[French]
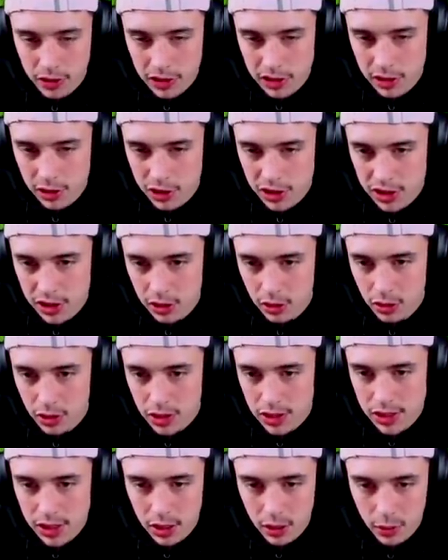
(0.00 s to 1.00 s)
Ok, j'essaye de le
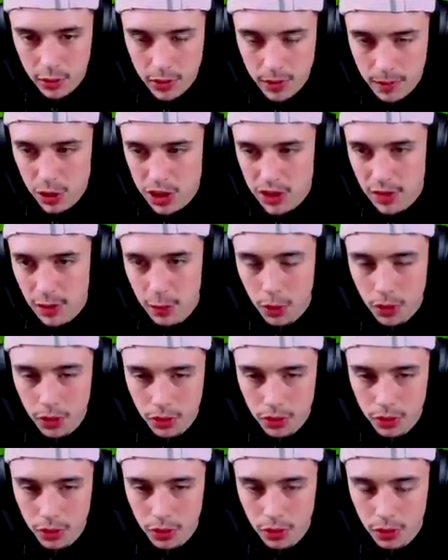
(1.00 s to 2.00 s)
laser lui. Je pense qu'il va
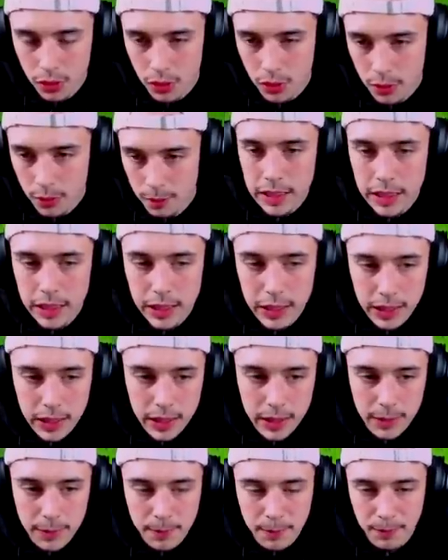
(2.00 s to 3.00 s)
prendre euh,
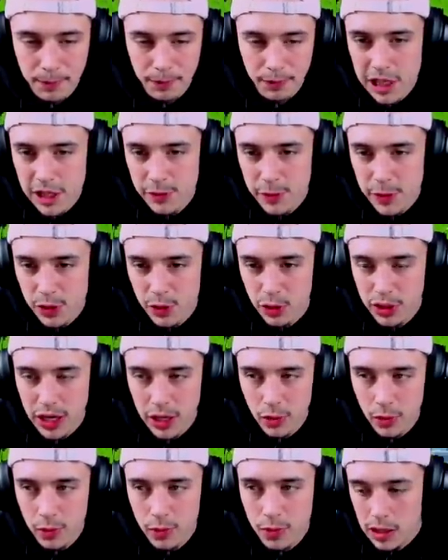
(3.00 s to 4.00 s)
euh, les, espèces de
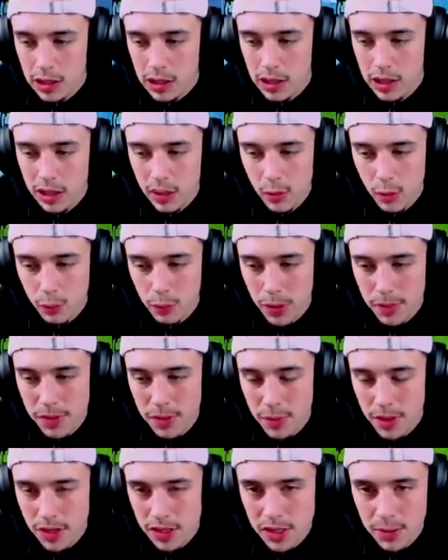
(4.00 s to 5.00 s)
canons. Ah, ils m'ont pas
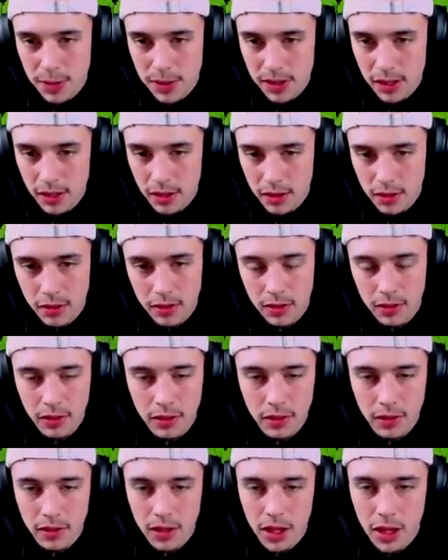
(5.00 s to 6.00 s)
mis bien ce bâtard. Hein.
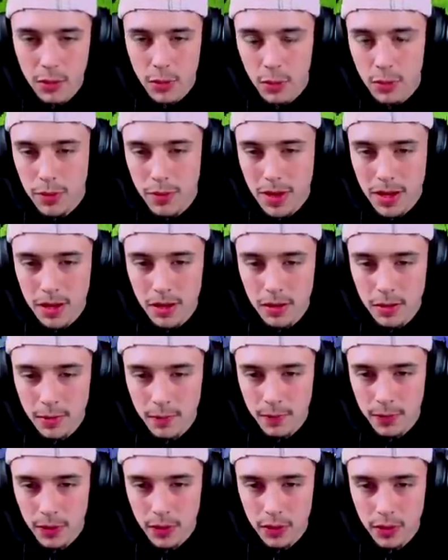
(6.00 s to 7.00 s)
Ils m'ont mis mal.
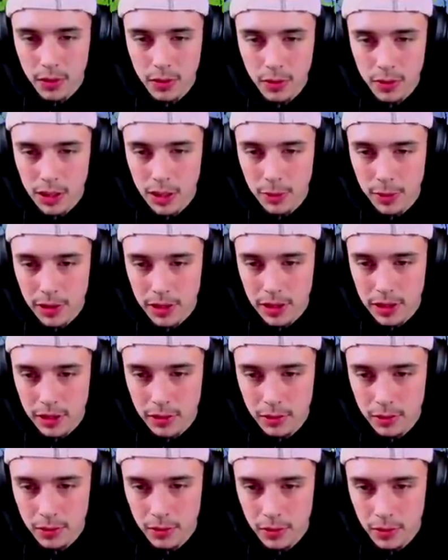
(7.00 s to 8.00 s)
Oh, il a pris les
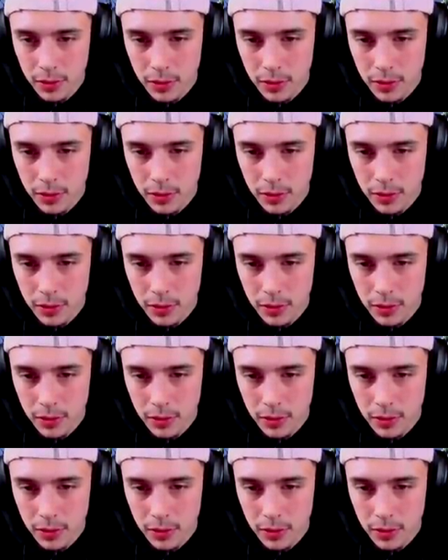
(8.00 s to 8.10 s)
canons.